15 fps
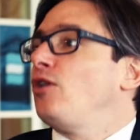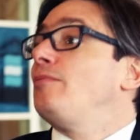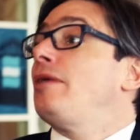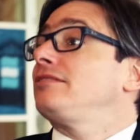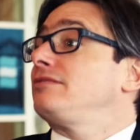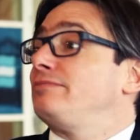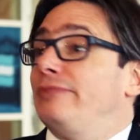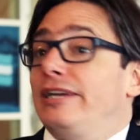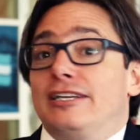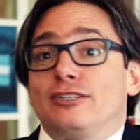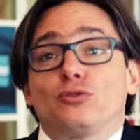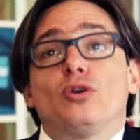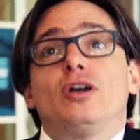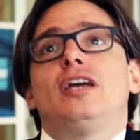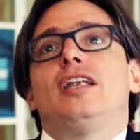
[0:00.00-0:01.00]
Digo, más
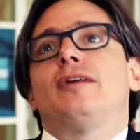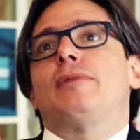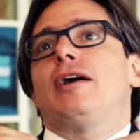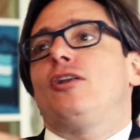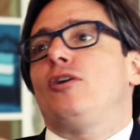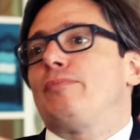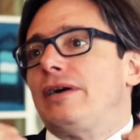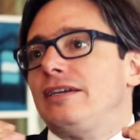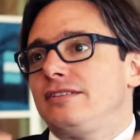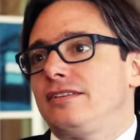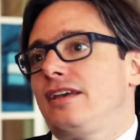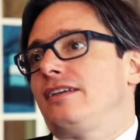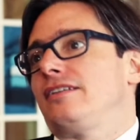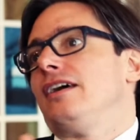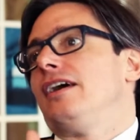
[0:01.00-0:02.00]
Venezuela, más los
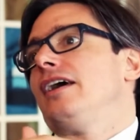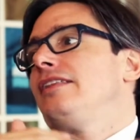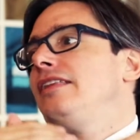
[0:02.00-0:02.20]
países